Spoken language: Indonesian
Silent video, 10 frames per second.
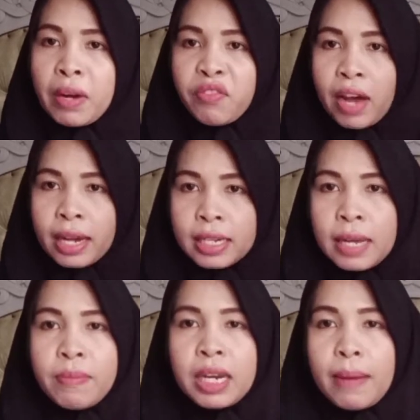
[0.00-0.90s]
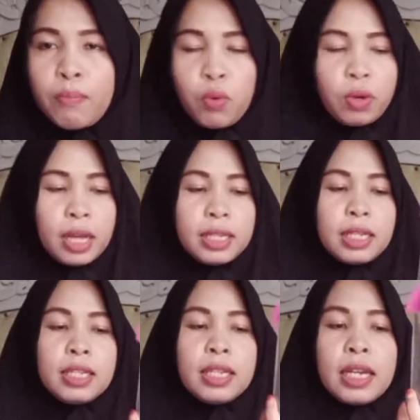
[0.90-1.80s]
manfaat dia menabung nah
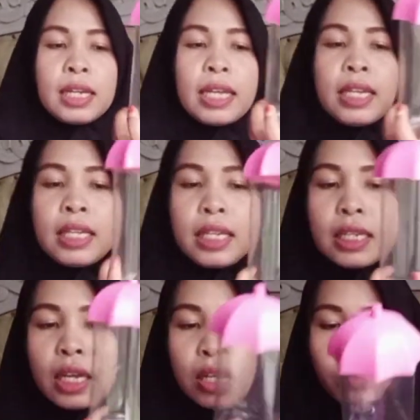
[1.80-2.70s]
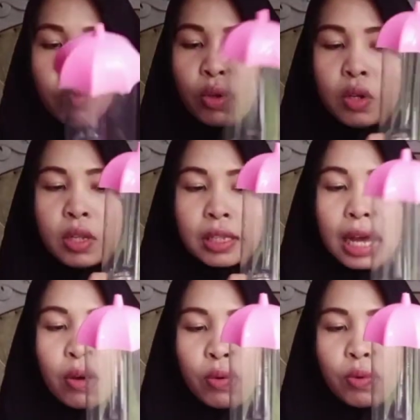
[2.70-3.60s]
jadi dengan kayak gini dia tuh
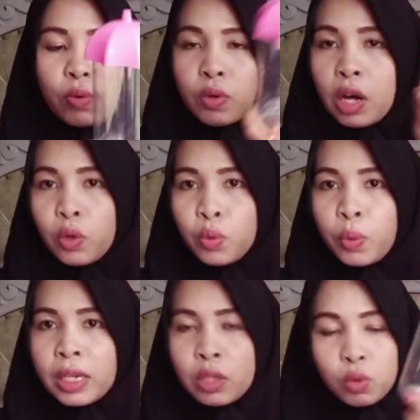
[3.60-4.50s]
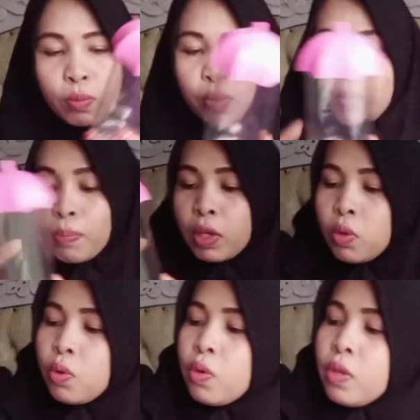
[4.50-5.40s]
tahu kalau duitnya tuh belum
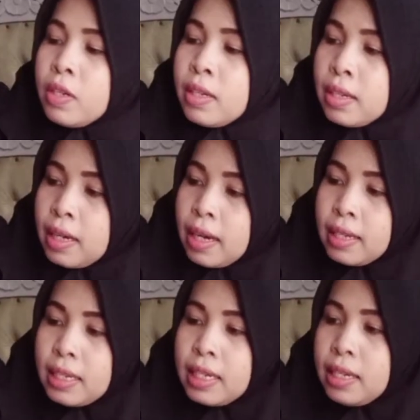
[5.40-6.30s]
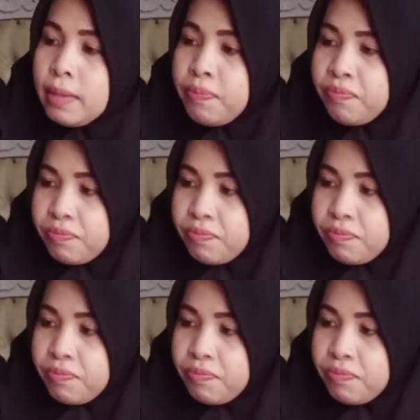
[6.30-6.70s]
penuh nah jadi